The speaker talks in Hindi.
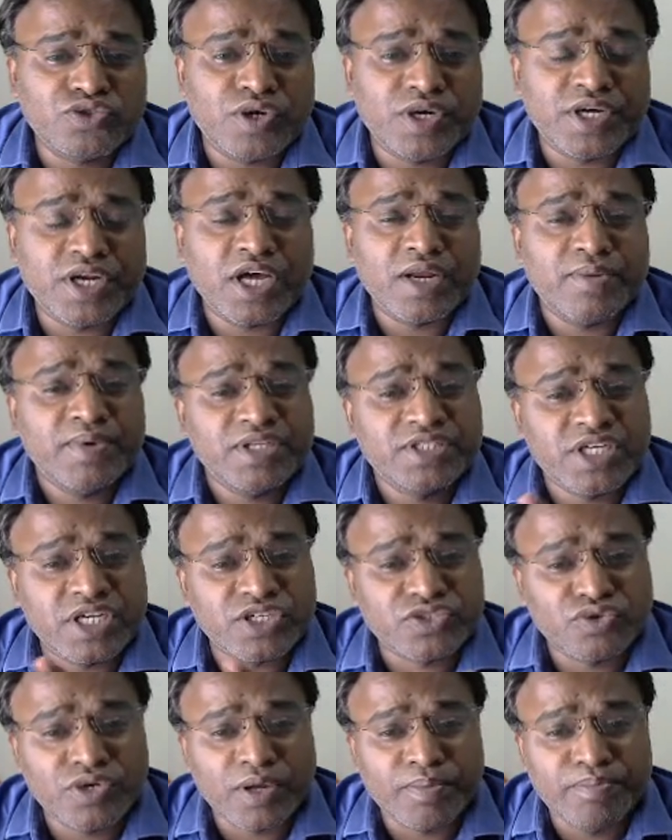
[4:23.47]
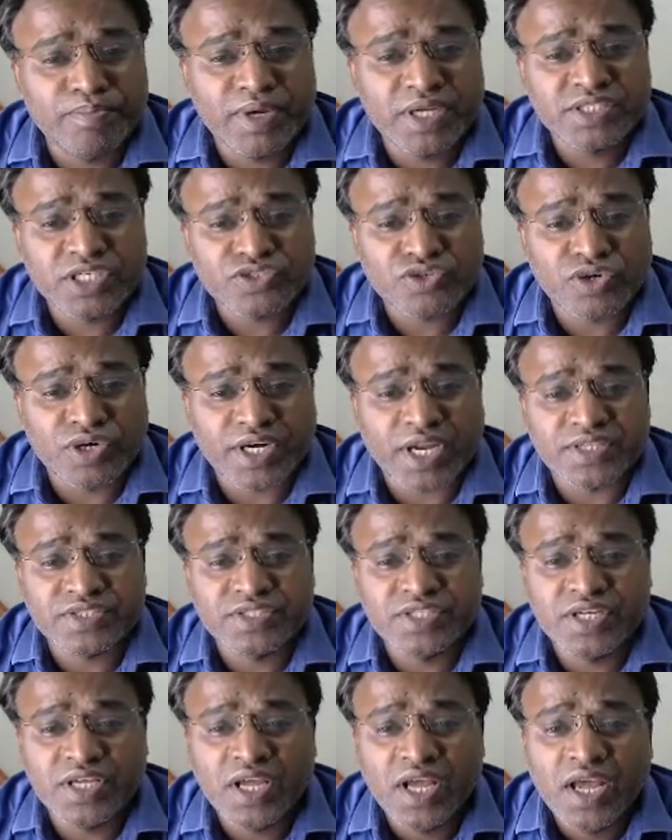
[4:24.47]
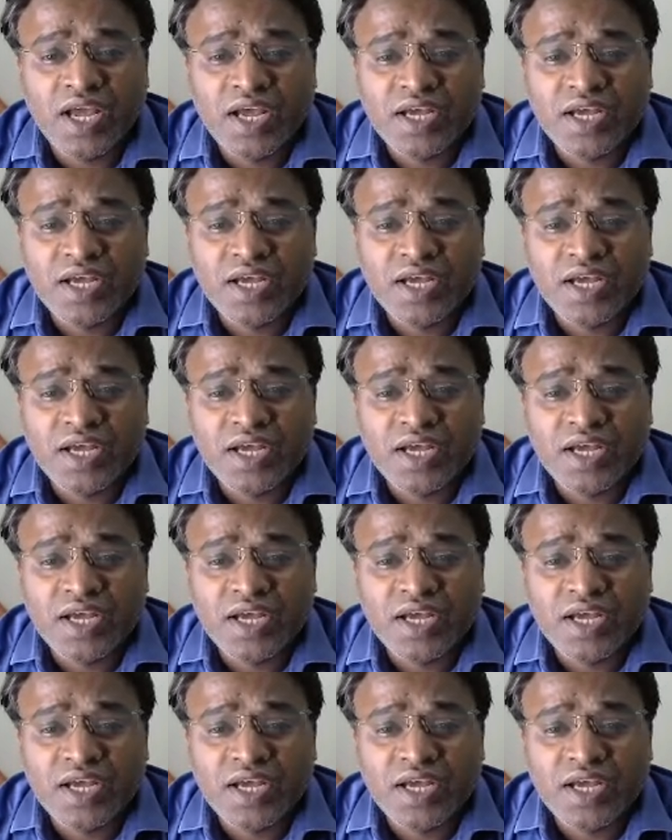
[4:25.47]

सौ अंठानवे छः सौ नब्बे छः सौ अठासी